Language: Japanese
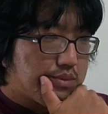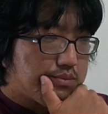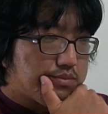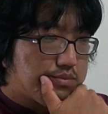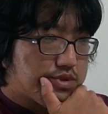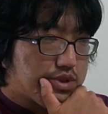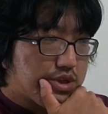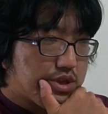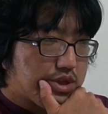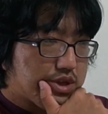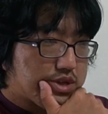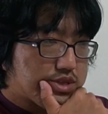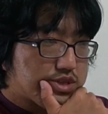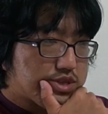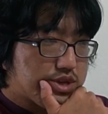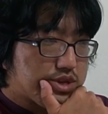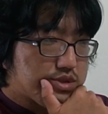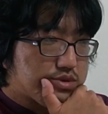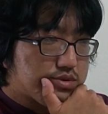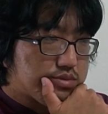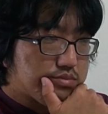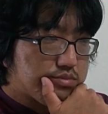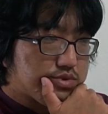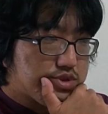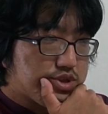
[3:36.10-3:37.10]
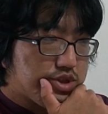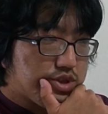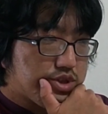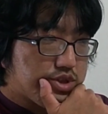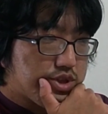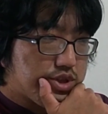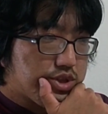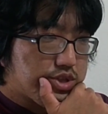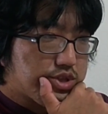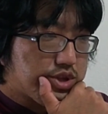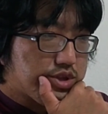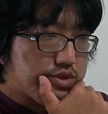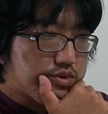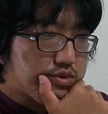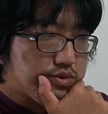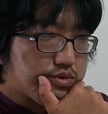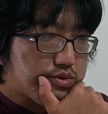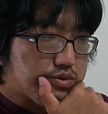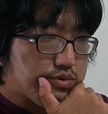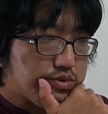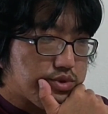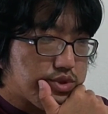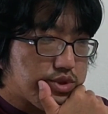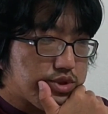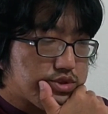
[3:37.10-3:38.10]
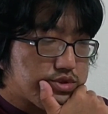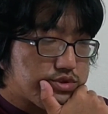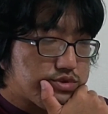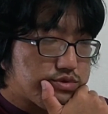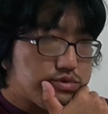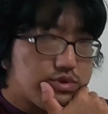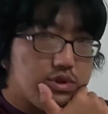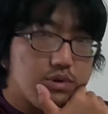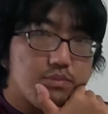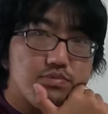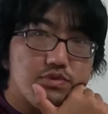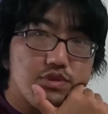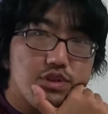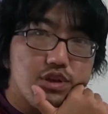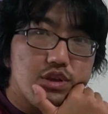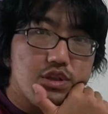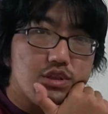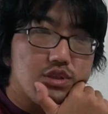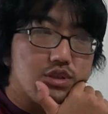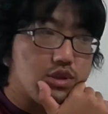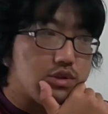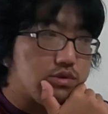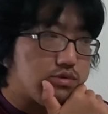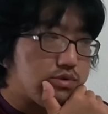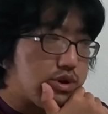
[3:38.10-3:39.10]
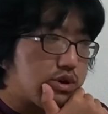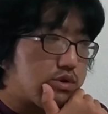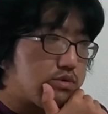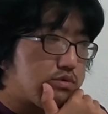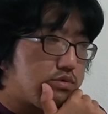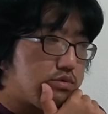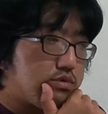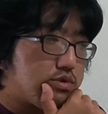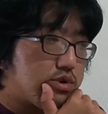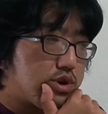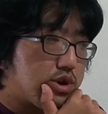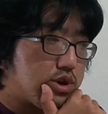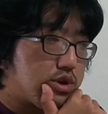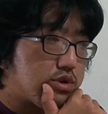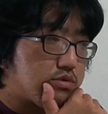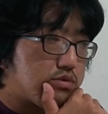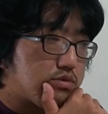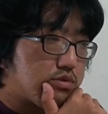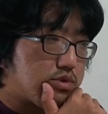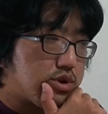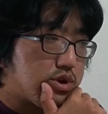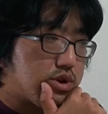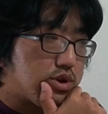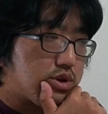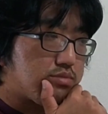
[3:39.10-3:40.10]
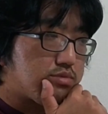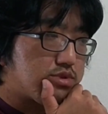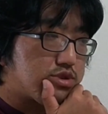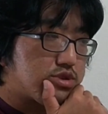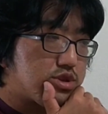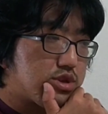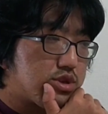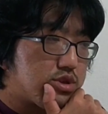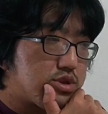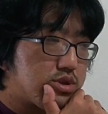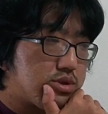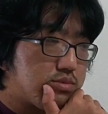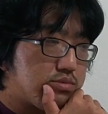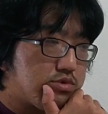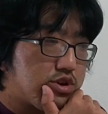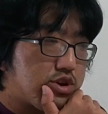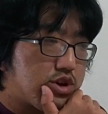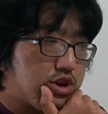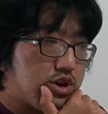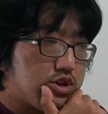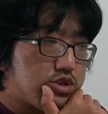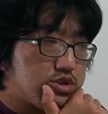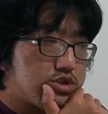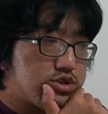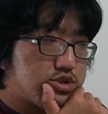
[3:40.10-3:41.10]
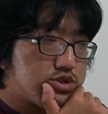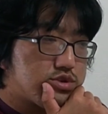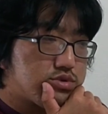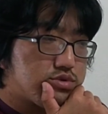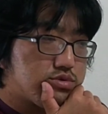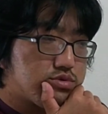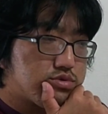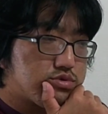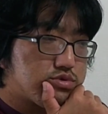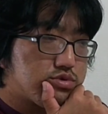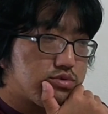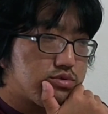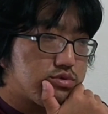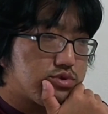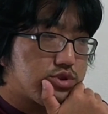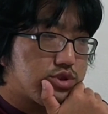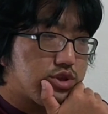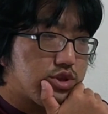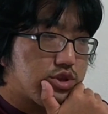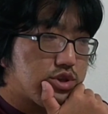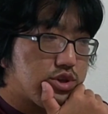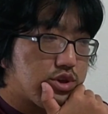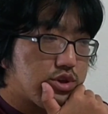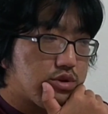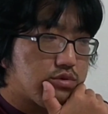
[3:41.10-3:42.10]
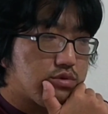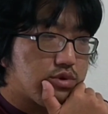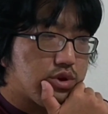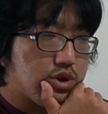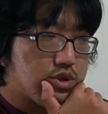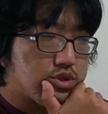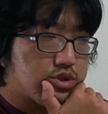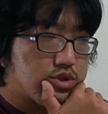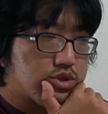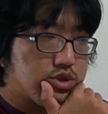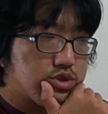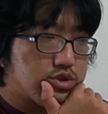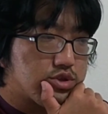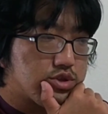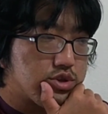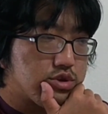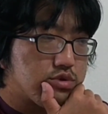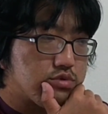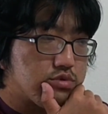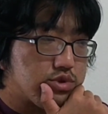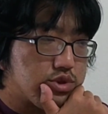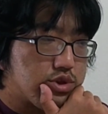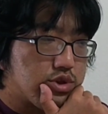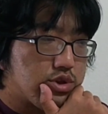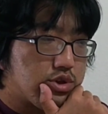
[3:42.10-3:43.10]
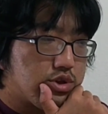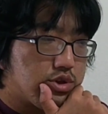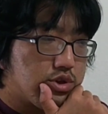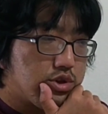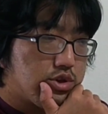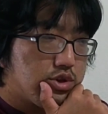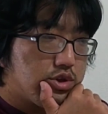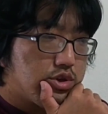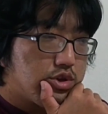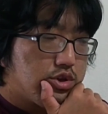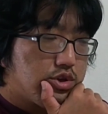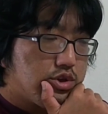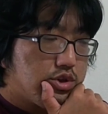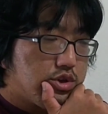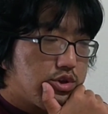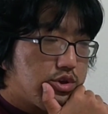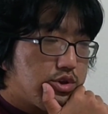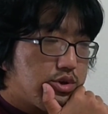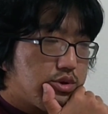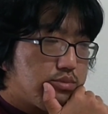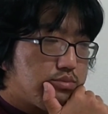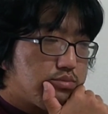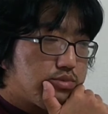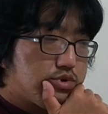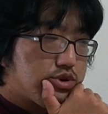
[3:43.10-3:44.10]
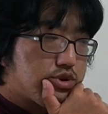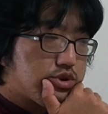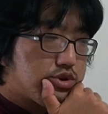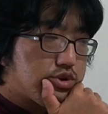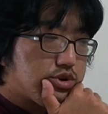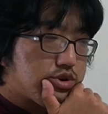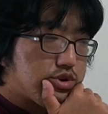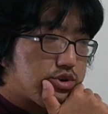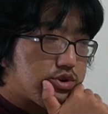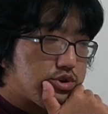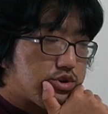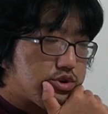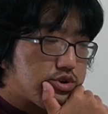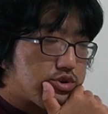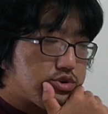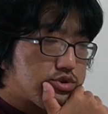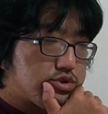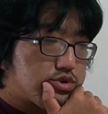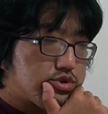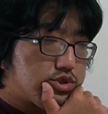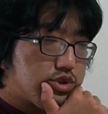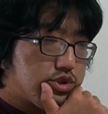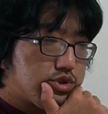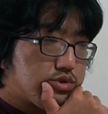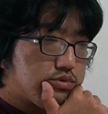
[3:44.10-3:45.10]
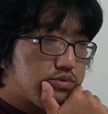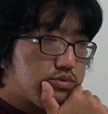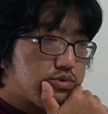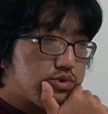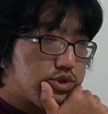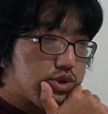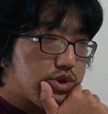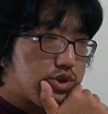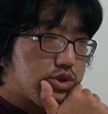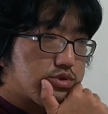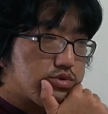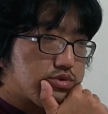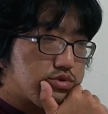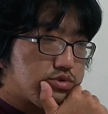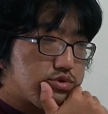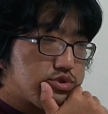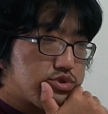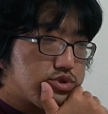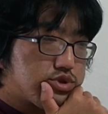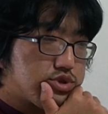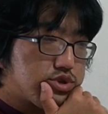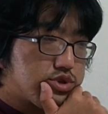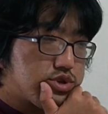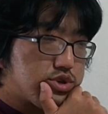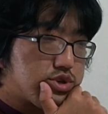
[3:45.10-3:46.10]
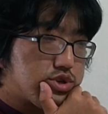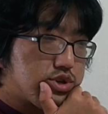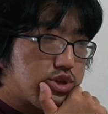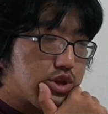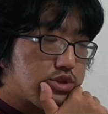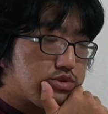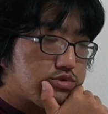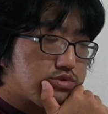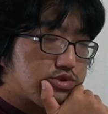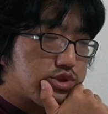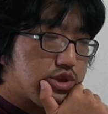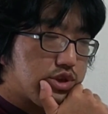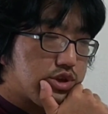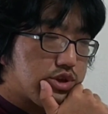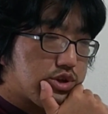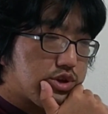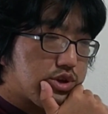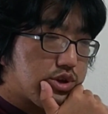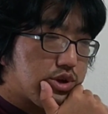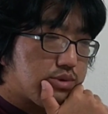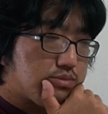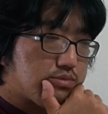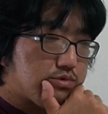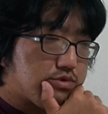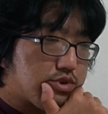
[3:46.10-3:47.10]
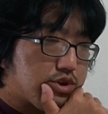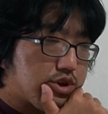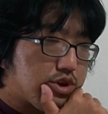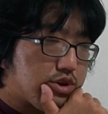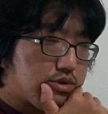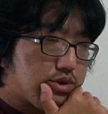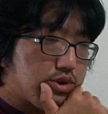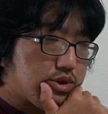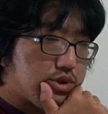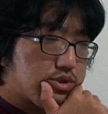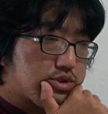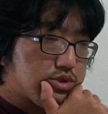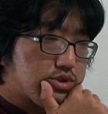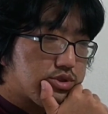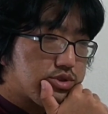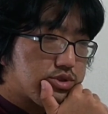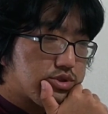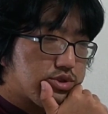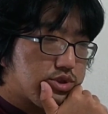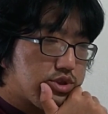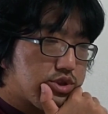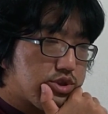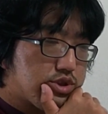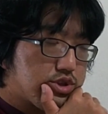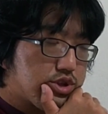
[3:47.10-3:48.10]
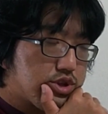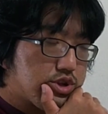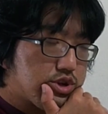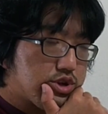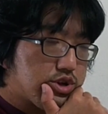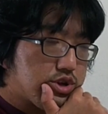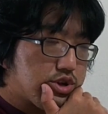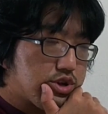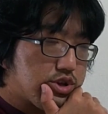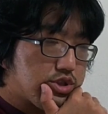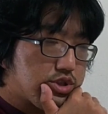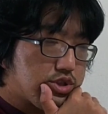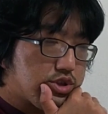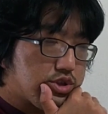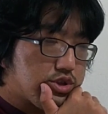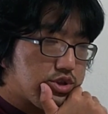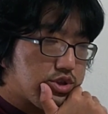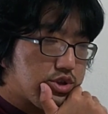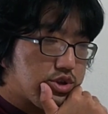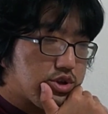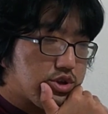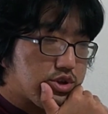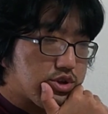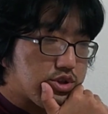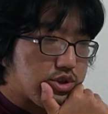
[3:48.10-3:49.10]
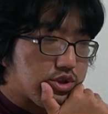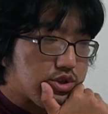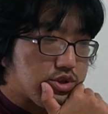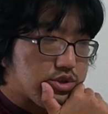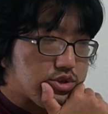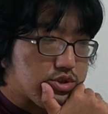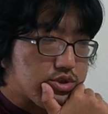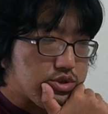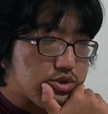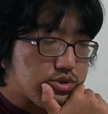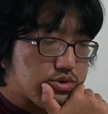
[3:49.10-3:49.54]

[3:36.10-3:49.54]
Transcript: プレーがちゃんと見えていたのと同じようなプレーっていうのは今回の岡山戦でも開始早々にね結構あったんだよね。まあ、なので少しやるサッカーも変わってきた変えてきたかな